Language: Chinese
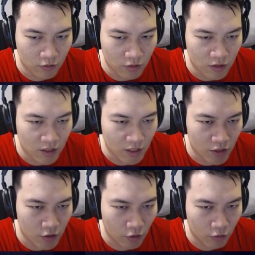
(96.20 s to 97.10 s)
你假
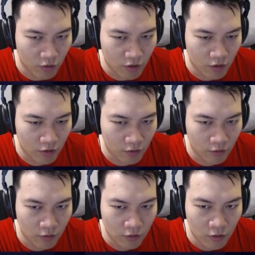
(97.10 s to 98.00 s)
设有那个
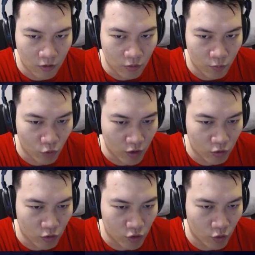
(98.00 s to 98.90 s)
不稳定
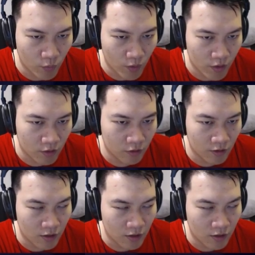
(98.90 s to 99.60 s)
传送门，那